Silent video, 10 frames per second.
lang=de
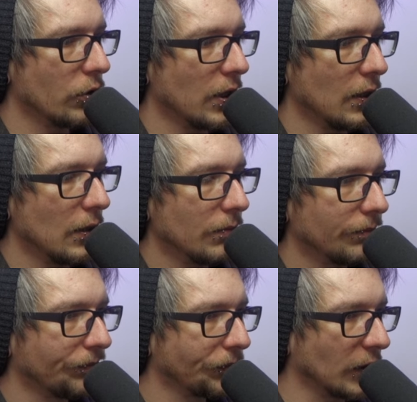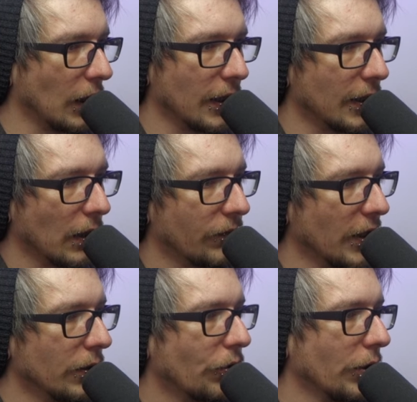durch den hier. Äh, Gildenkampf,
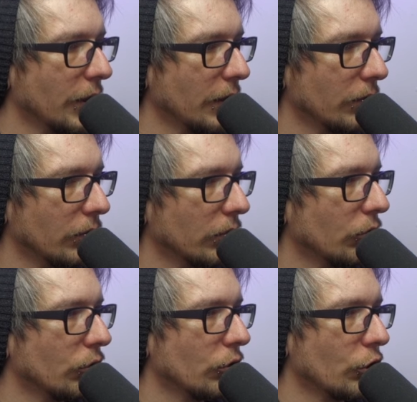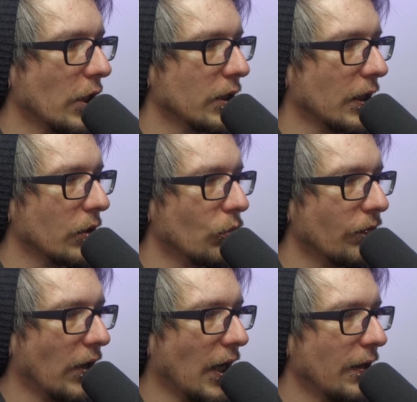Gilden-Content, ne? Die ist nicht schlecht.
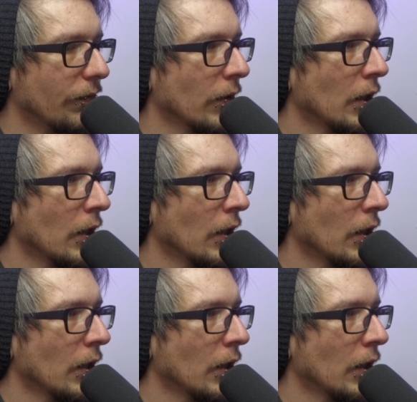Anti-Revive,